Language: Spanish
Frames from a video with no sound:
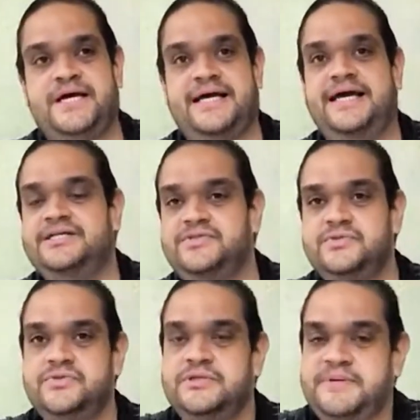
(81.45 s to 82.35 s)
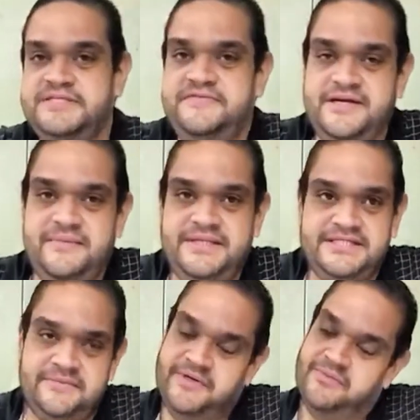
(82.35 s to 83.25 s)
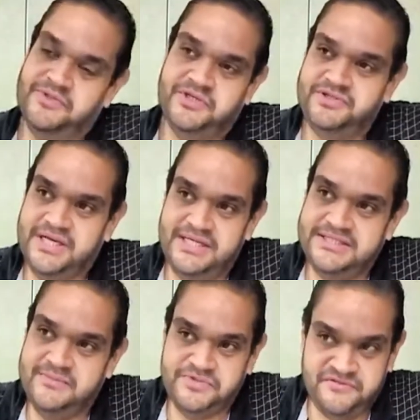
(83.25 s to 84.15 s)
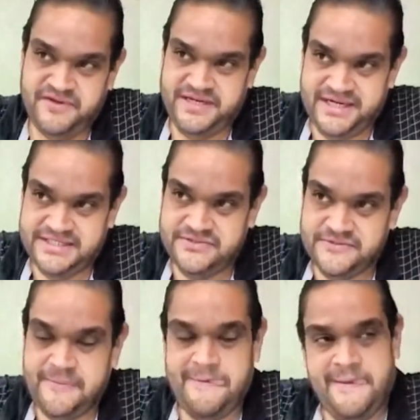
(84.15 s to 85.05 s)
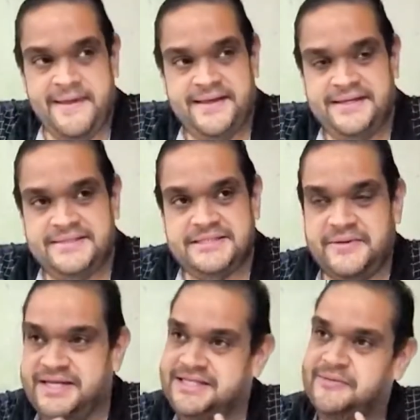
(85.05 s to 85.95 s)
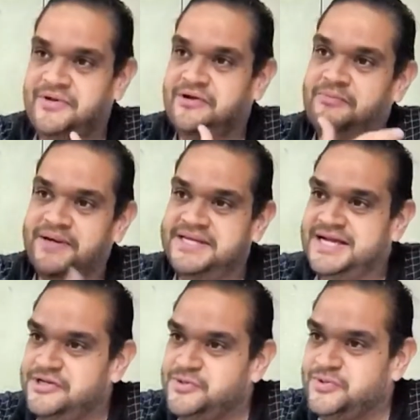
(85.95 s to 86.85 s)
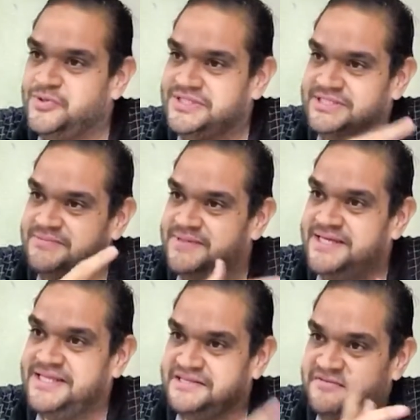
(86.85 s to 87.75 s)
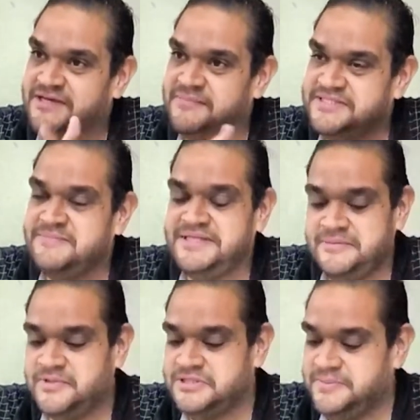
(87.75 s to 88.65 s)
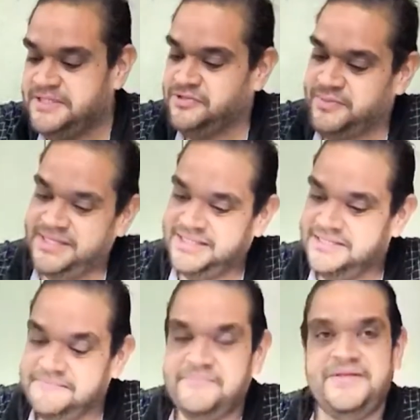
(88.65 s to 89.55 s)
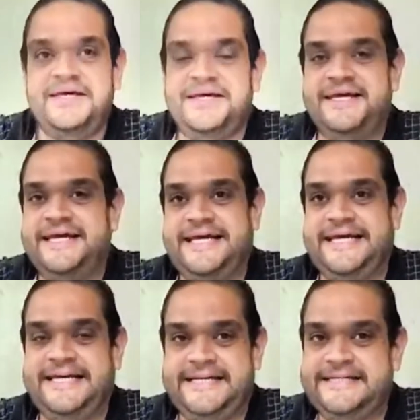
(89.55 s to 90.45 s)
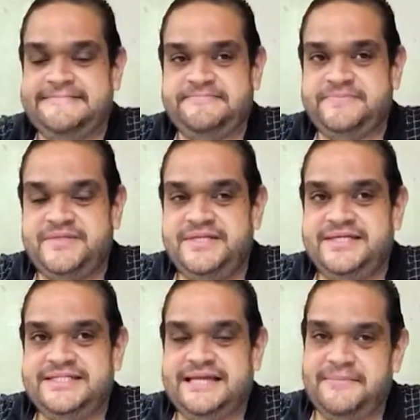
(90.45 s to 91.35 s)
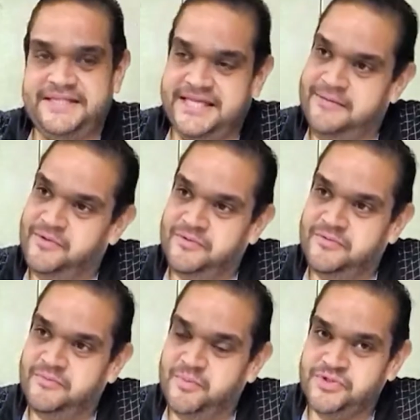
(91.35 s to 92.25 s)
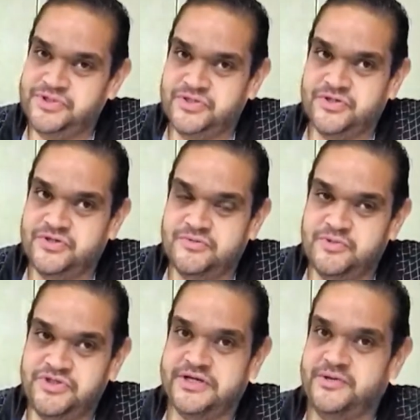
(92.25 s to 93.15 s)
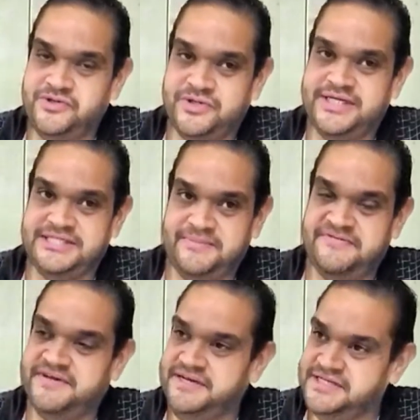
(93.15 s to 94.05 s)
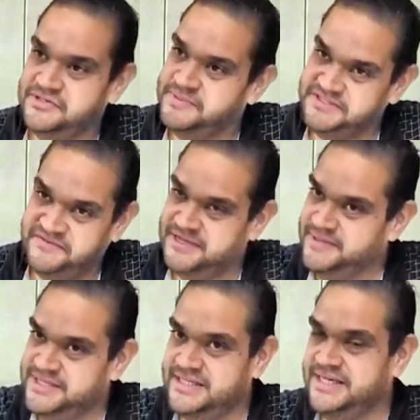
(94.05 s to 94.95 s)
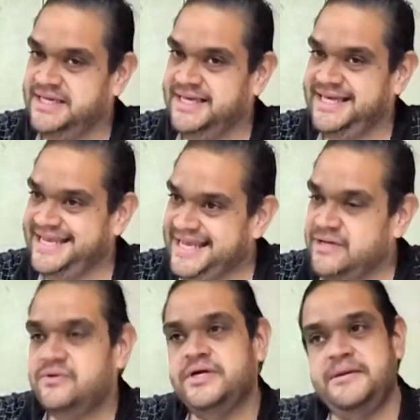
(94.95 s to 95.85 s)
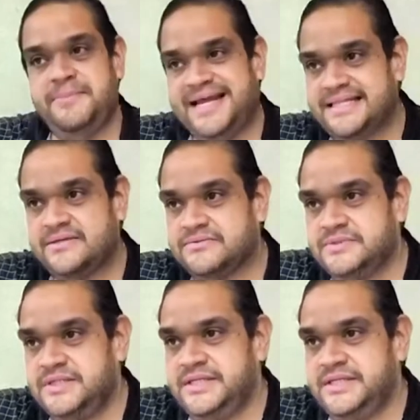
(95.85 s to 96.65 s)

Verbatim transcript: acá en el sur específicamente sembramos mucha hortaliza y muchos farináceo Sabes que tenemos la compañía Gallulo, que se identifica especialmente por sembrar tomate. Eh, también tenemos muchos, muchos agricultores que siembran farináceos, específicamente guineo y plátano.